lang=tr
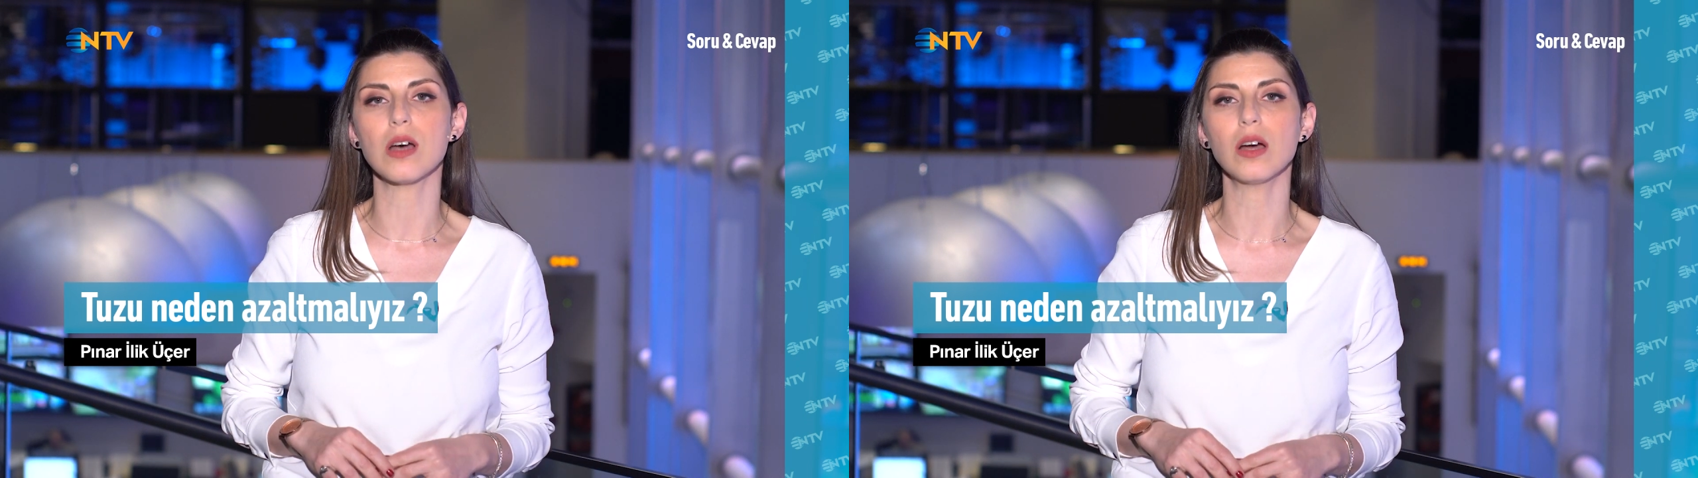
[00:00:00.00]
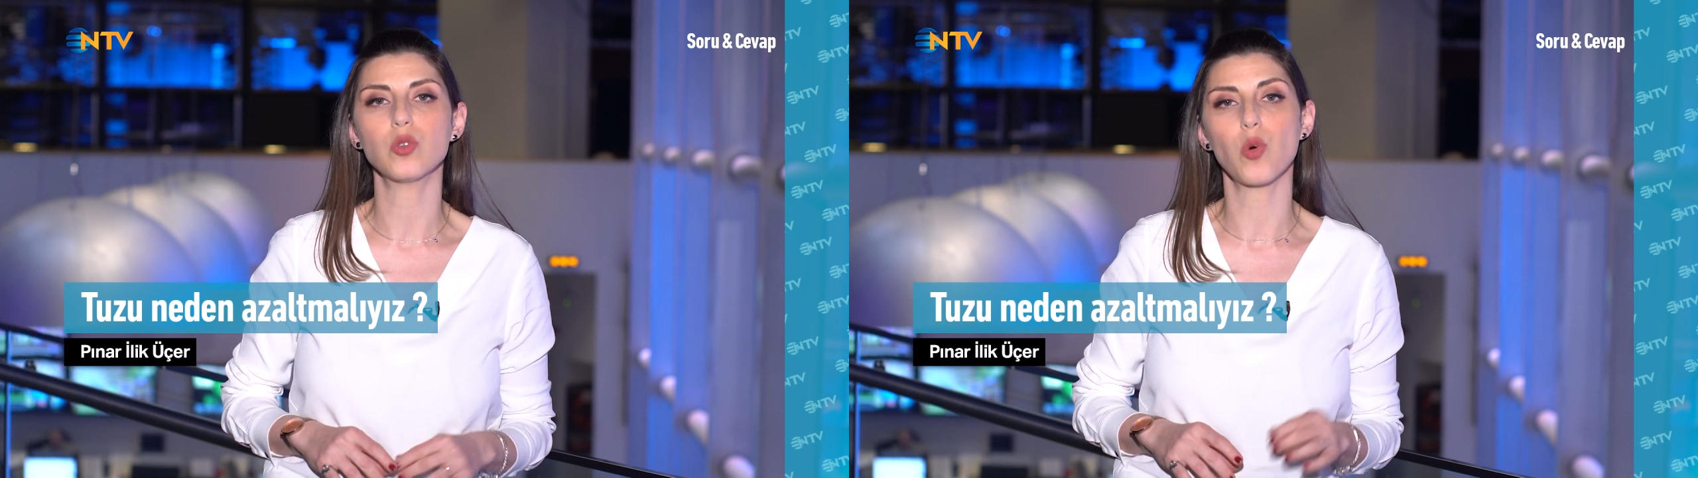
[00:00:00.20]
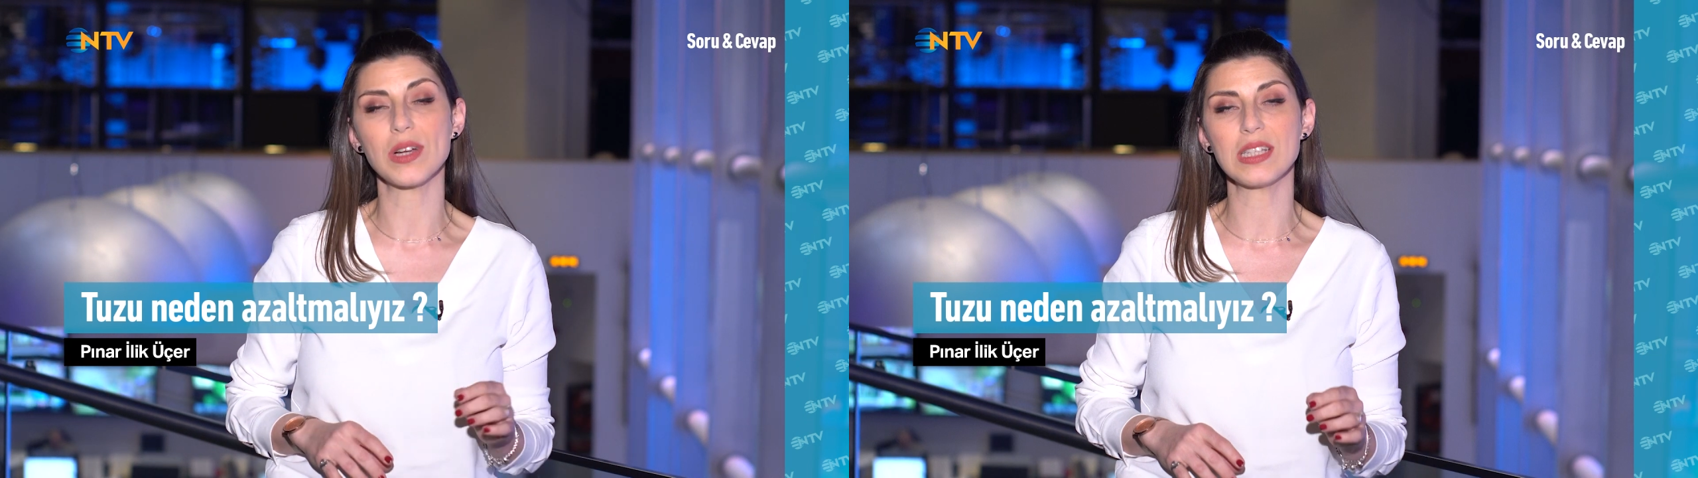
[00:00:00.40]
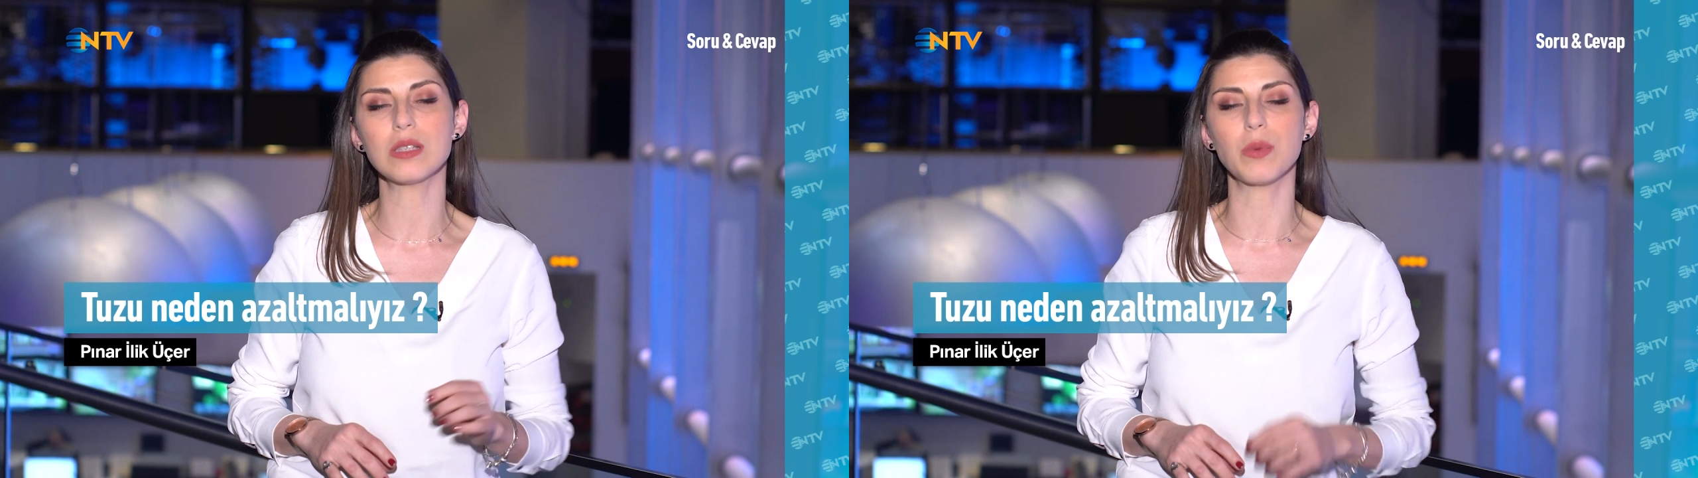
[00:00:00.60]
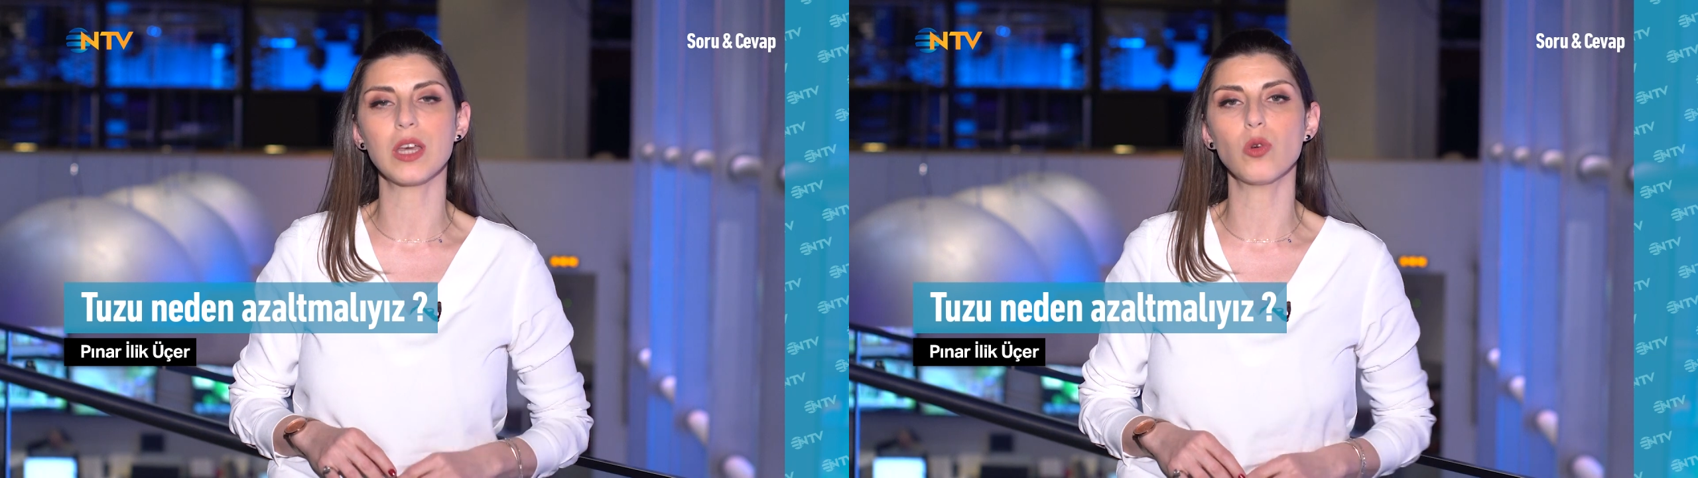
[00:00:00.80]
da
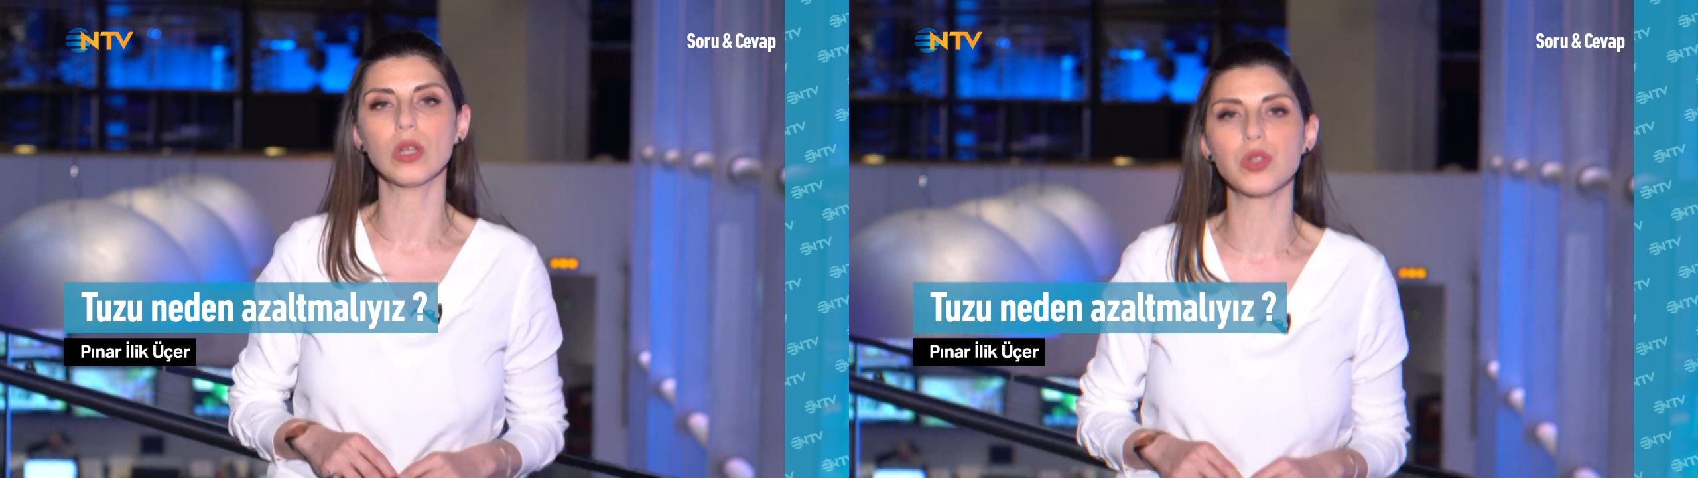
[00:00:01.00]
romatizmaya yol